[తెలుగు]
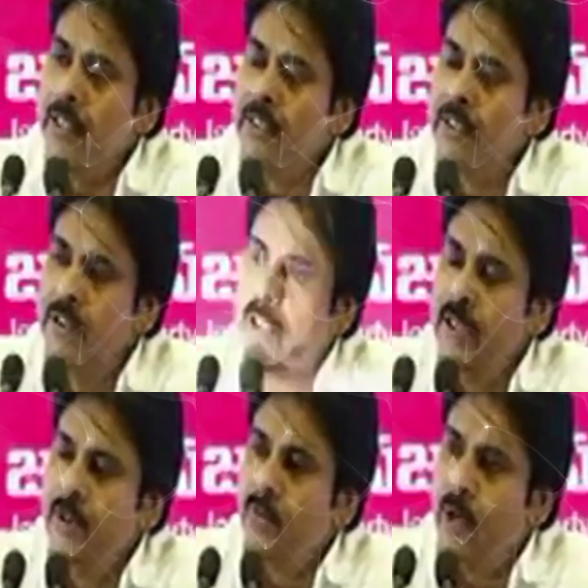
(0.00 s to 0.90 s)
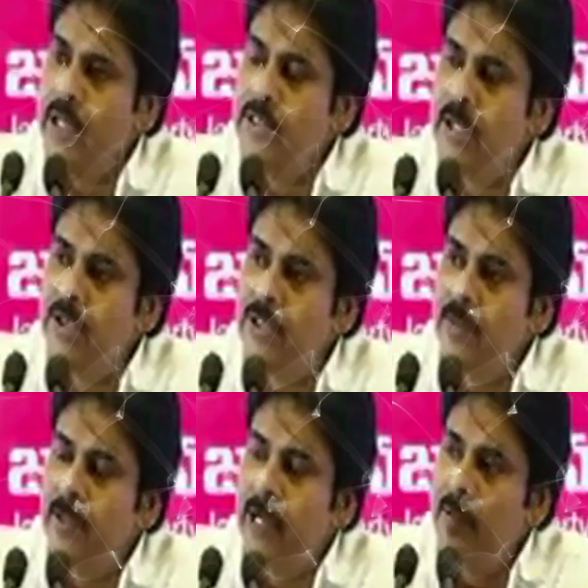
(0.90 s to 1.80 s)
ఎదర్ ఇది
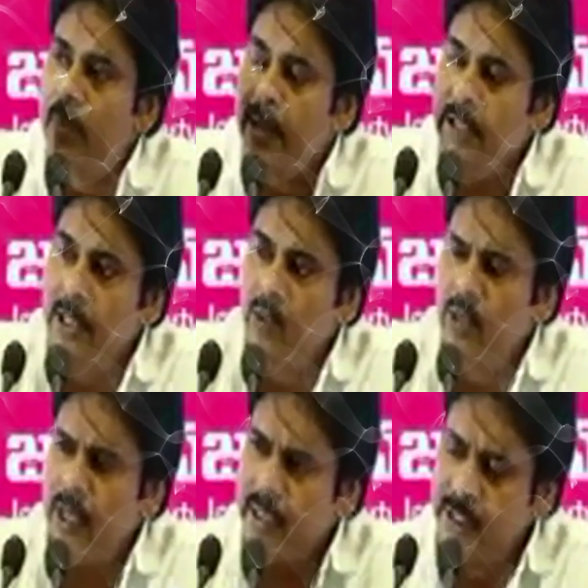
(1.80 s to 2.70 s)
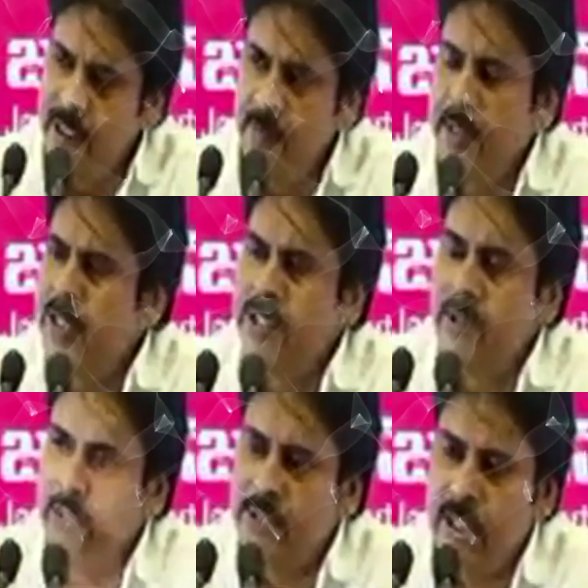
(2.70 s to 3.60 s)
వైఎస్ఆర్సీపీ లాంటి పార్టీ అక్కడ ఉన్నా కానీ నేను ఇదే పని
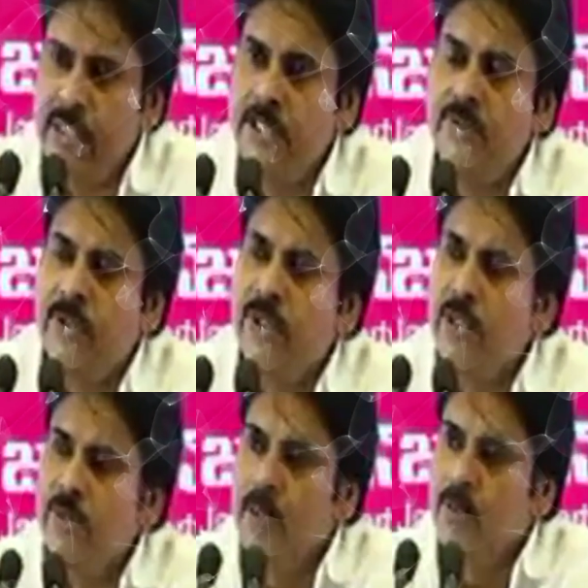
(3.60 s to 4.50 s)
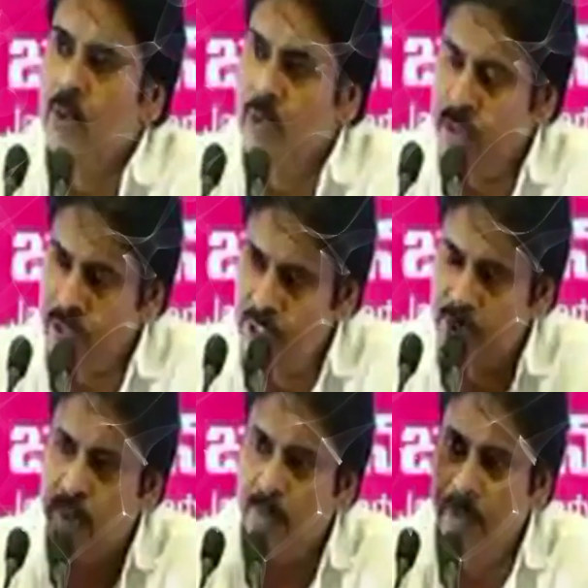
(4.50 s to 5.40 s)
చేసాను ఇట్స్ నాట్ జస్ట్ ఫర్ టీడీపీ ఐఎమ్ డూయింగ్ ఇట్
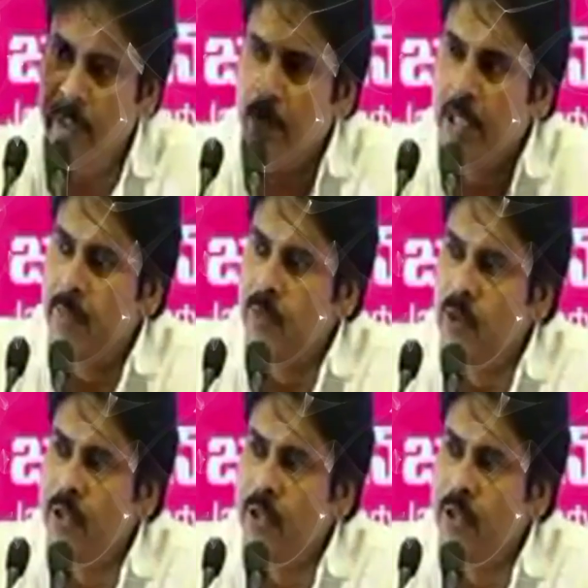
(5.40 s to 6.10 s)
ఈస్ ఫర్ ద పీపుల్ ఐఎమ్